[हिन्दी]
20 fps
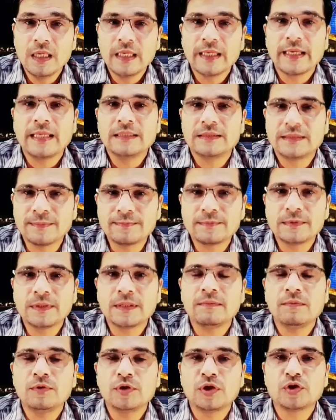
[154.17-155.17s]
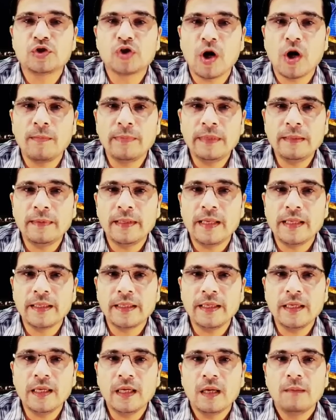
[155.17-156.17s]
कि जब तक मुझे जॉब नहीं
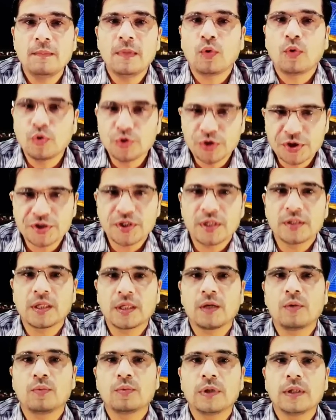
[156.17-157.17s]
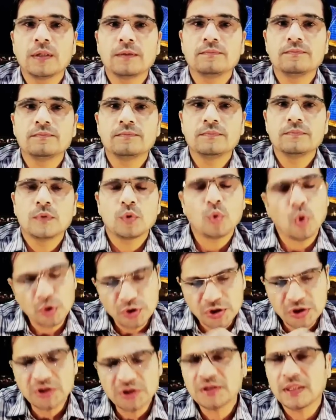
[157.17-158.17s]
मिलेगी मैं कोशिश करता रहूँगा
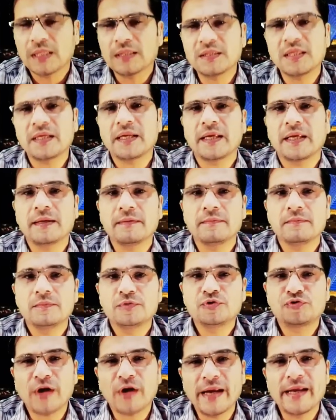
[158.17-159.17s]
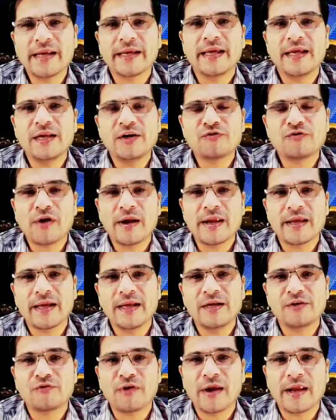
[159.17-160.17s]
कोशिश करते रहें ट्राई अगेन ट्राई अगेन
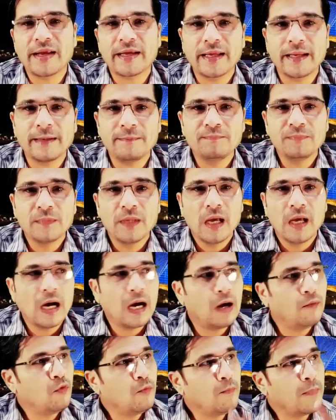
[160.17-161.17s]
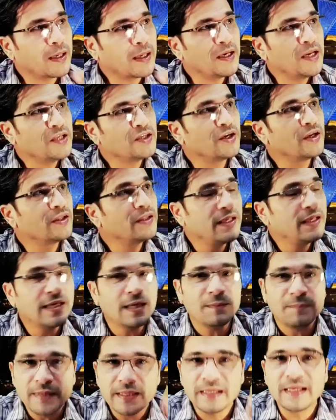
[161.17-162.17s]
ट्राई अगेन वो मकड़ी चढ़ती है
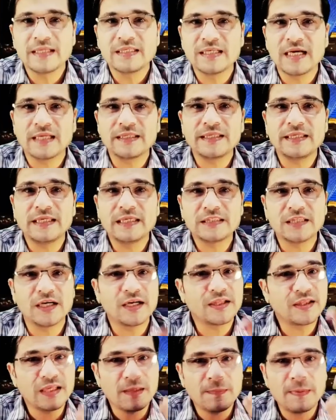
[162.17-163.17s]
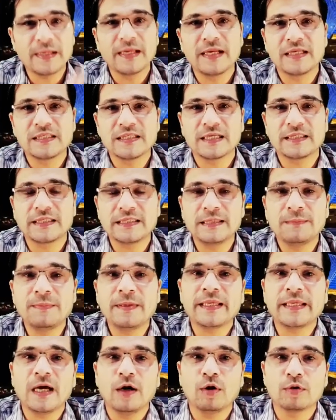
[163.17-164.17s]
फिर गिर जाती है चढ़ती है फिर गिर जाती है फिर
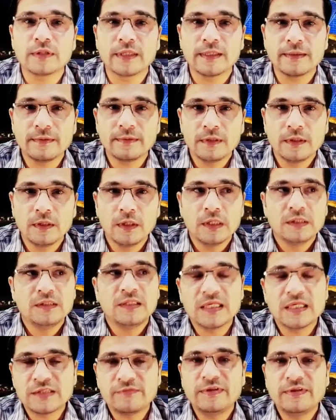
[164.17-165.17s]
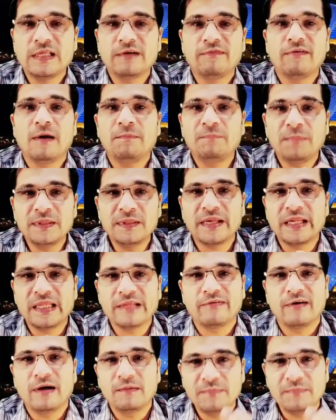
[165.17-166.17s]
क्या होता है दसवीं दफ़ा पंद्रहवीं
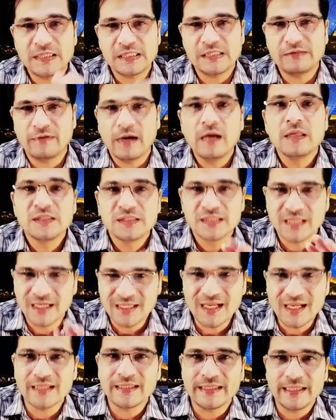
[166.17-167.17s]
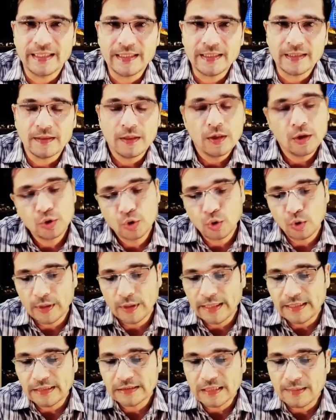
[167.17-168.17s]
दफ़ा बीसवीं दफ़ा चढ़ जाती है ना तो
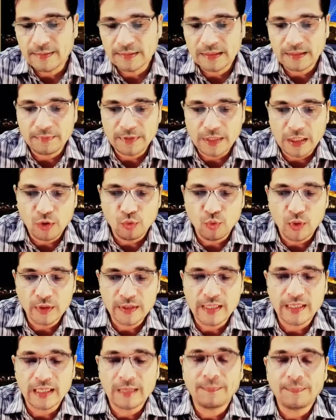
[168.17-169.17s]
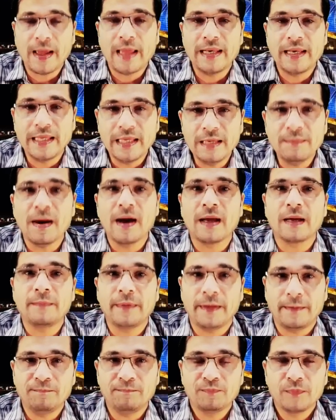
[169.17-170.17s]
इसका मतलब ये हुआ कि अगर पहली ही बार
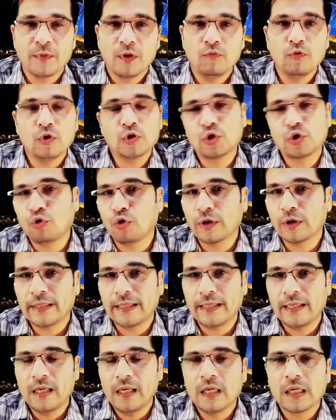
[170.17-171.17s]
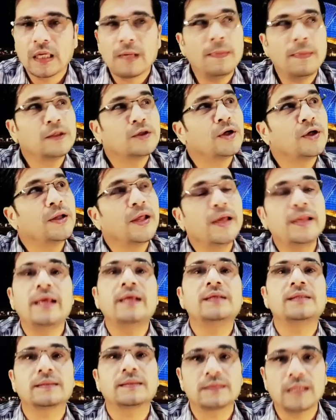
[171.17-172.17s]
में वो छोड़ दे कि मैं चढ़ ही नहीं
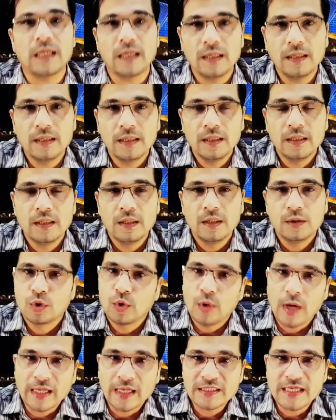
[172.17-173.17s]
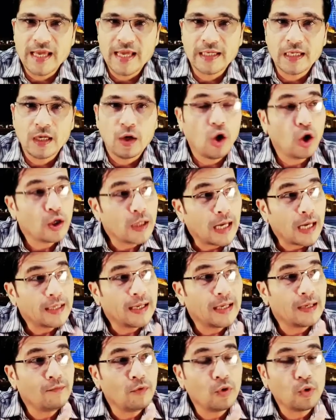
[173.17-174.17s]
सकता तो हार जाएगा और
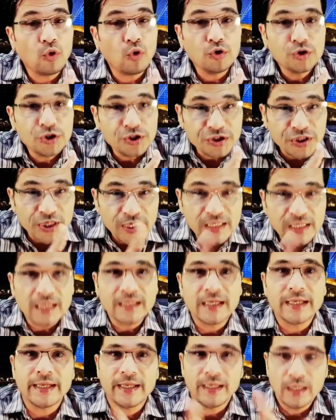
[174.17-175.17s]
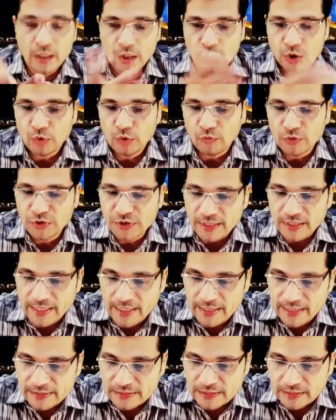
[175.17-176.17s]
अगर वो कोशिश ही ना करे तो वो चढ़ ही
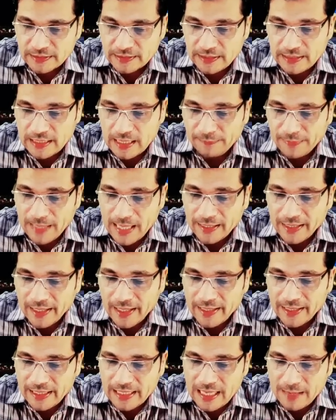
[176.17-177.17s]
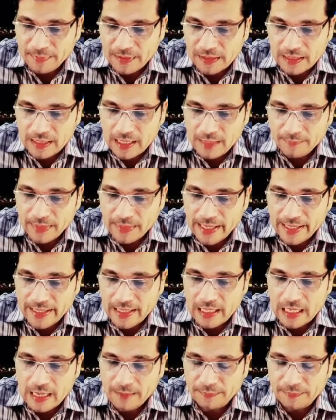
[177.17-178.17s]
नहीं सकती अप्लाई करने के लिए आपने बनाया
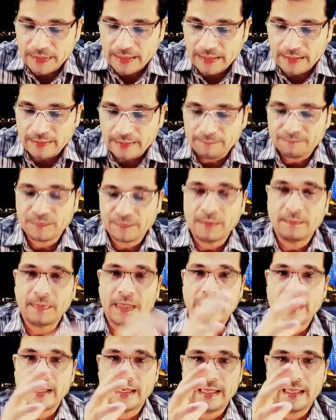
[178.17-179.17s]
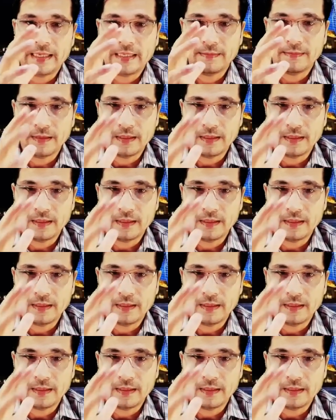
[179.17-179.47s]
आपने बनाया एक